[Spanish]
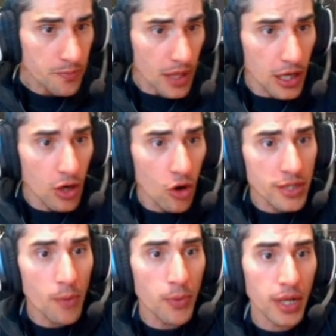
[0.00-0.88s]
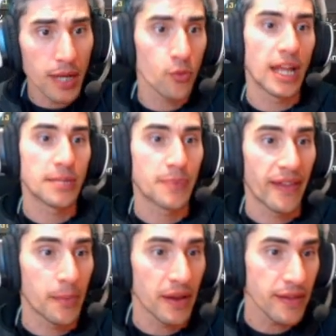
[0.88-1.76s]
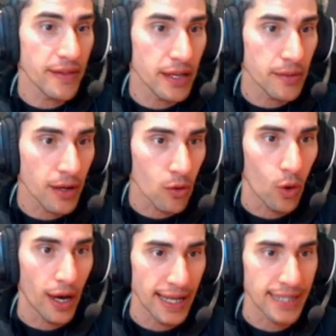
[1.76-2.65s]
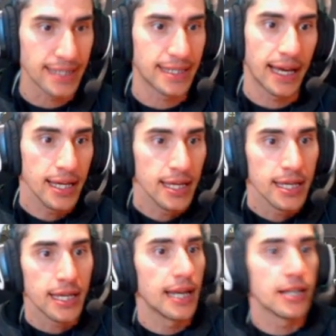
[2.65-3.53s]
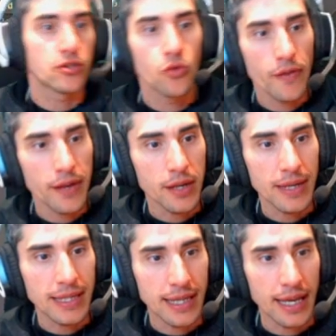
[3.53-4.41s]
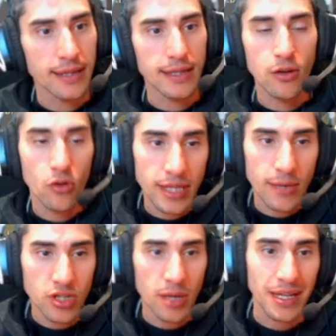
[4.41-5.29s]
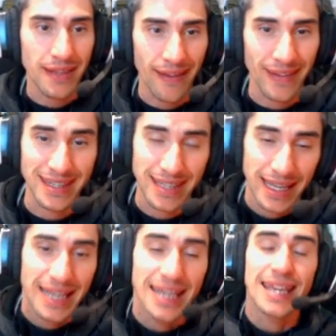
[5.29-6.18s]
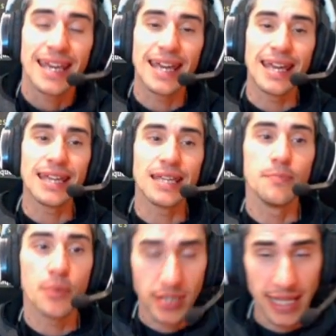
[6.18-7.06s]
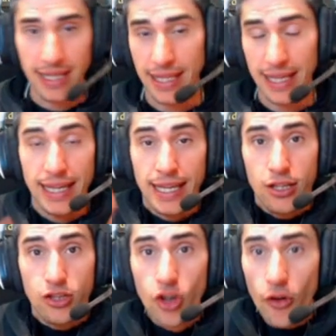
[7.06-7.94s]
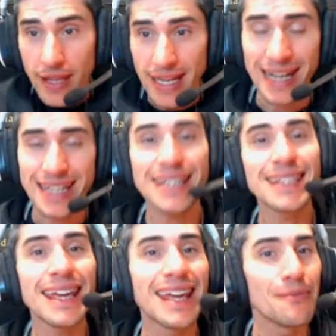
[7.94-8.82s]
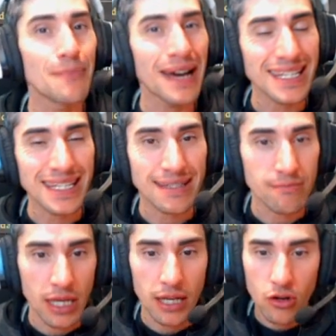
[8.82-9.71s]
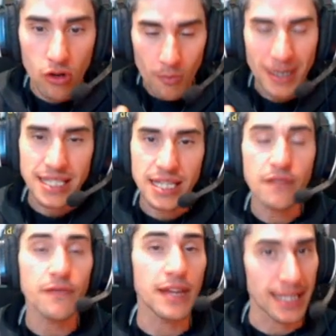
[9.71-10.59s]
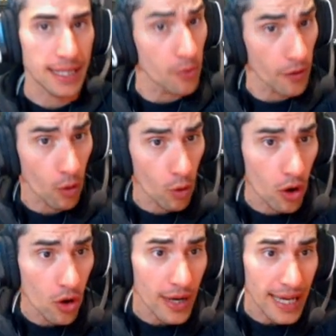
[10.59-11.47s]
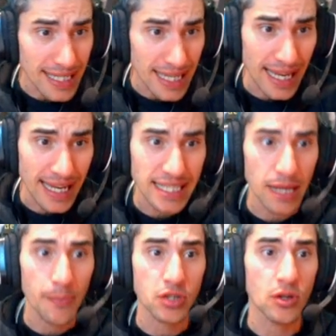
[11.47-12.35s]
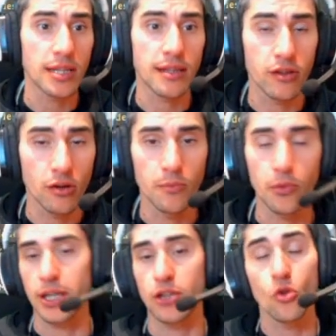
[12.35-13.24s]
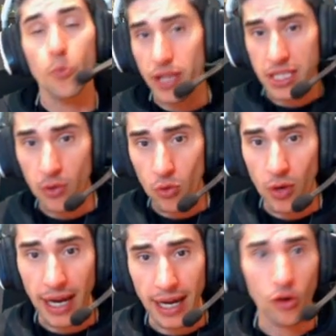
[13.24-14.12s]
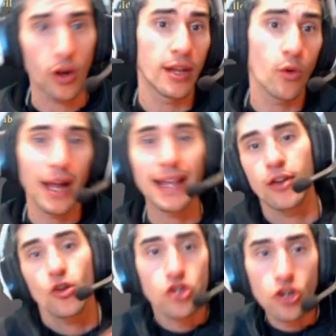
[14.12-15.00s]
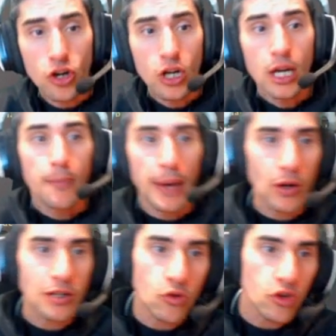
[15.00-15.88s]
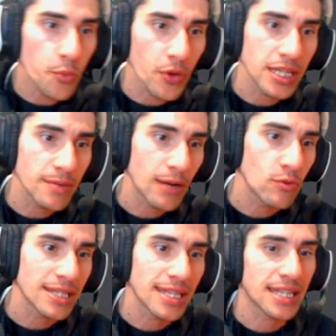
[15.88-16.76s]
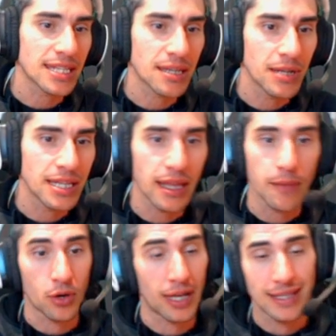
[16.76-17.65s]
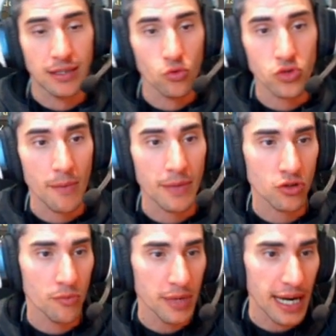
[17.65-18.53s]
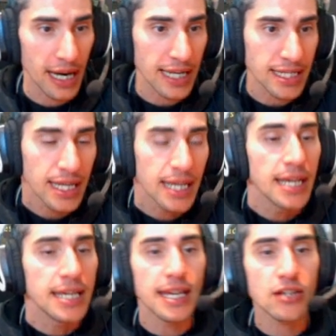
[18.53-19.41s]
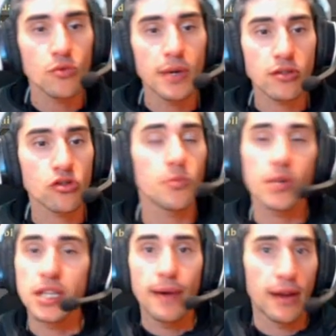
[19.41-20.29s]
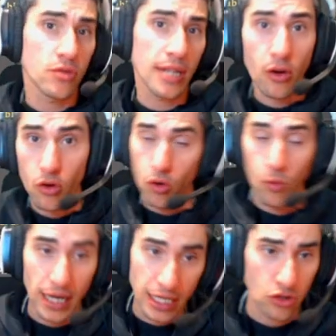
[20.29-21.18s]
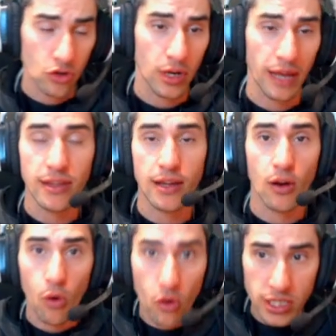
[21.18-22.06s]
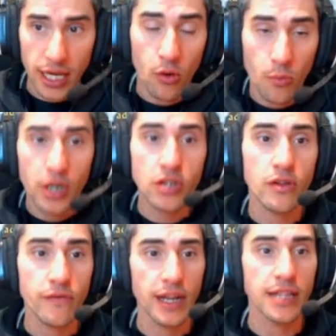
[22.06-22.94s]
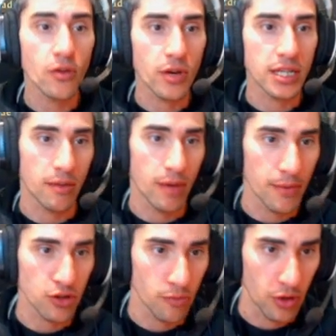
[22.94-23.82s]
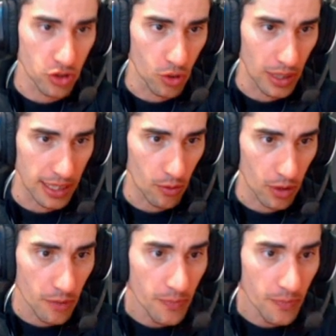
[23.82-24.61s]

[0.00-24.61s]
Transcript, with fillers: Luego tengo por ejemplo, una espada de de nivel 40 y el escudo de nivel 10. Y luego tenemos habilidades. Eh, importante, donde reside el más, lo más significativo del juego es en esta personalización, porque tú puedes llevar un guerrero al igual que otro, pero el tuyo puede llevar unas ciertas habilidades porque a ti te gustan más combinarlas y a su vez otro puede llevar otras, con lo cual eso es lo que hace que el juego sea un poquito diferente, aunque se vea más o menos igual, ¿de acuerdo?